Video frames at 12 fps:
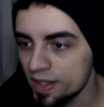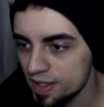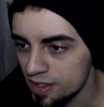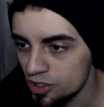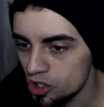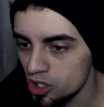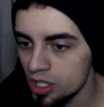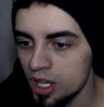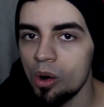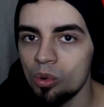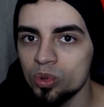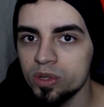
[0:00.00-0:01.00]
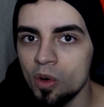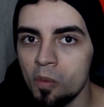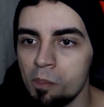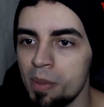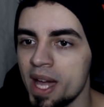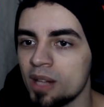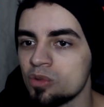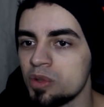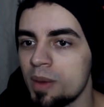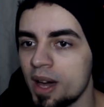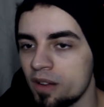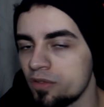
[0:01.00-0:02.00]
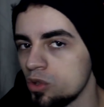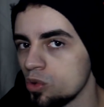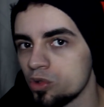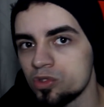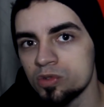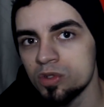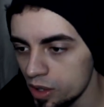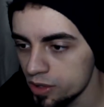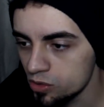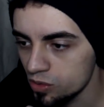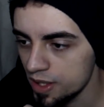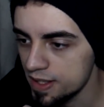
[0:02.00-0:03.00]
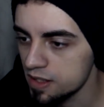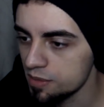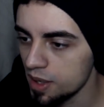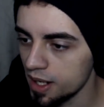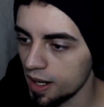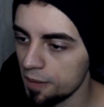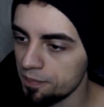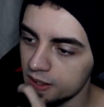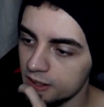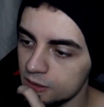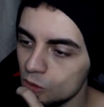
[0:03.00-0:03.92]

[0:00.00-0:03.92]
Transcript: assistir algo tão belo e maravilhoso quanto esse mangá, tá ligado?